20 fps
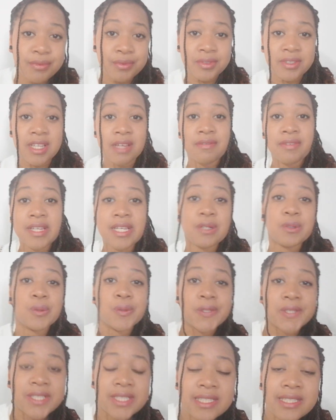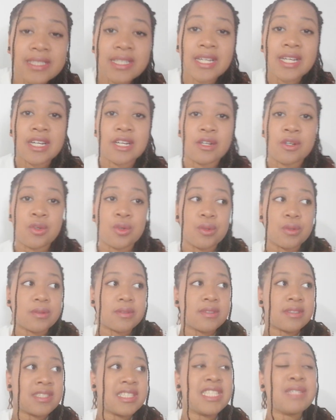vous avez aussi le
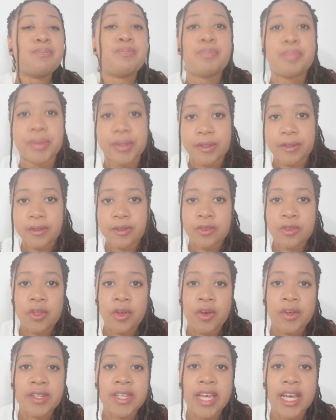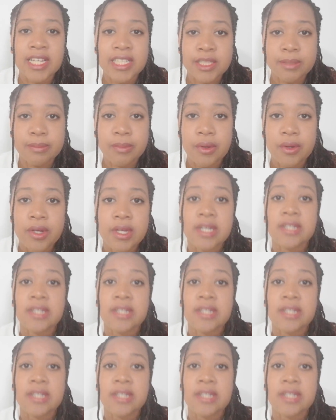type d'orgasme.